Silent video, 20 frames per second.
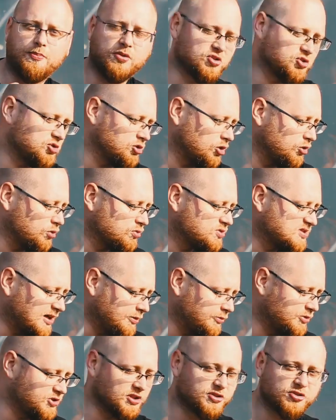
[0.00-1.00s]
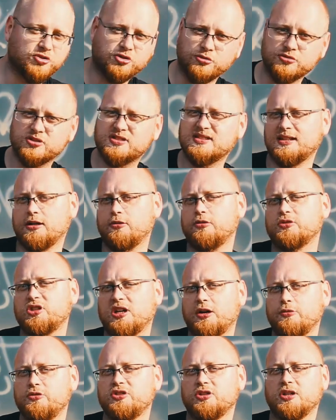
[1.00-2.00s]
postoju cały się trząsł,
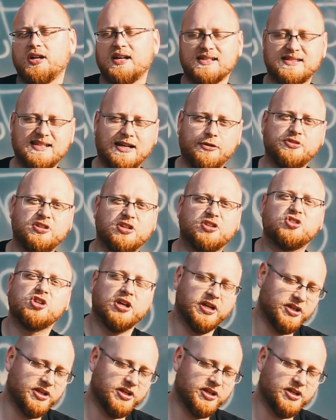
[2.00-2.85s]
cały, cały się